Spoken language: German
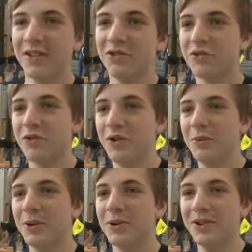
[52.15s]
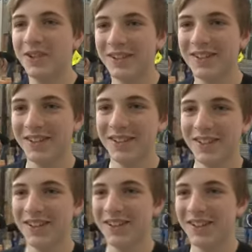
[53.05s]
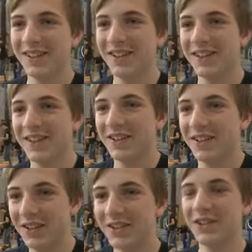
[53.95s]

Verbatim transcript: Das gefällt mir, ja. ja du kennst dich eh schon aus?